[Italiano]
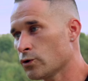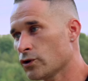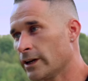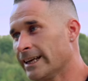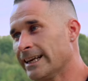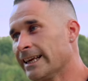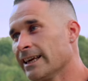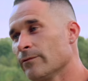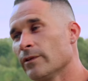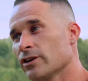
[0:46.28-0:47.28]
so,
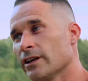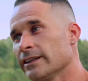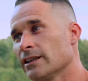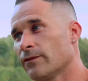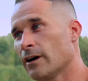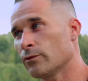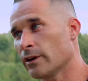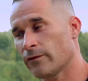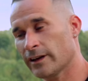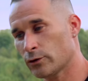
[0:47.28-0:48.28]
lì, lì, ti fa
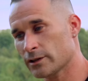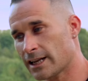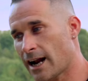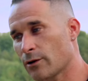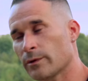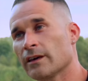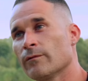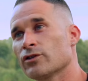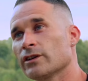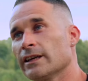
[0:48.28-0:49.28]
un effetto strano perché
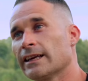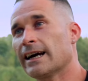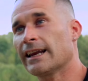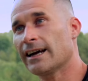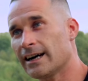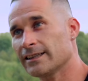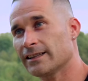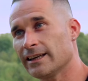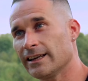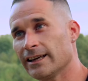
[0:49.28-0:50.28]
invece di
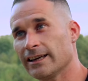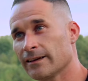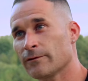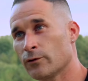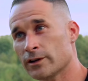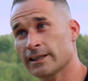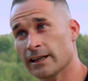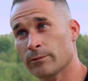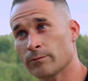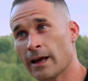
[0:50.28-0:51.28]
caricarti lì
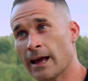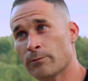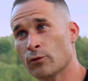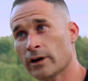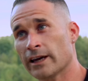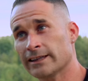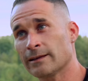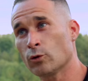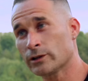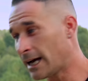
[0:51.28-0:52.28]
forse è più che
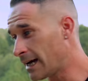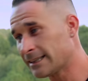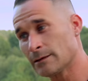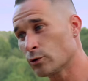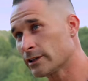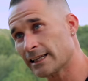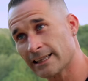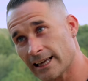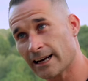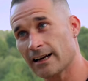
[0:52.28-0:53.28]
ti butta, ti butta a
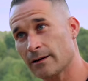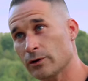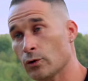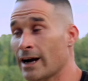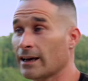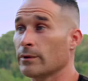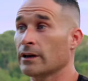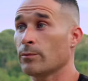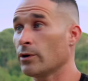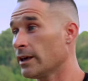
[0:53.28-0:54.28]
terra, capito? Anche
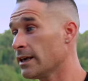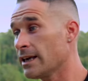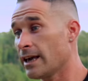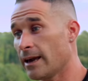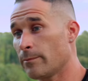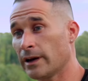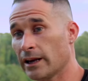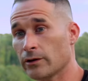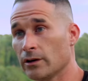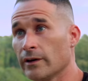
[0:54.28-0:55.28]
perché poi è
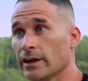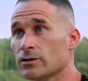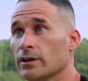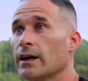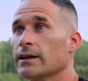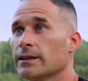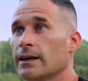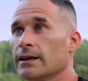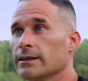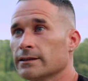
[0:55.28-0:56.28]
parecchio diverso da,
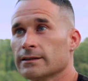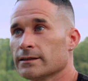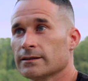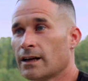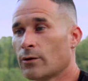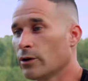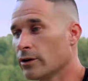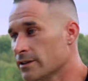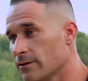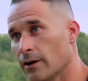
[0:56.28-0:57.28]
da, da
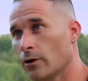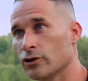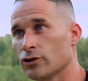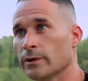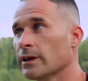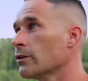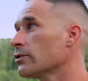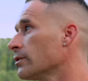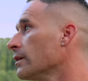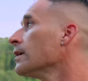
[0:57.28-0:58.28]
quello che si fa oggi, perché
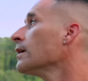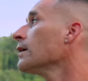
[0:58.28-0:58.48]
oggi,